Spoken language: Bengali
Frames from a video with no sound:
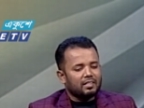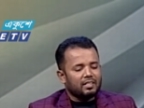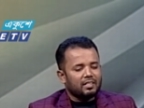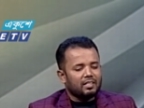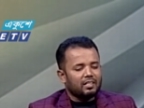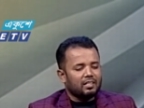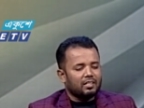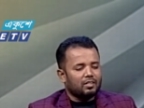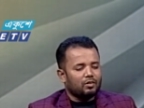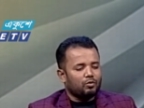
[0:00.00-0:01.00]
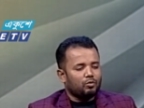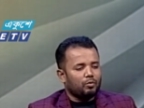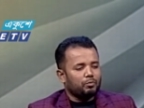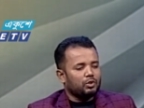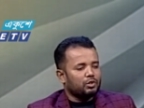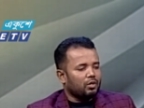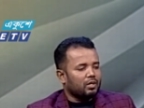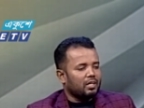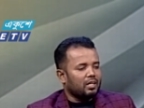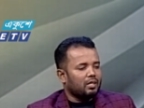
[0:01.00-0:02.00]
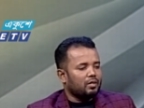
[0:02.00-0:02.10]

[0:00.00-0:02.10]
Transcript: থেকে অপুদির সঙ্গে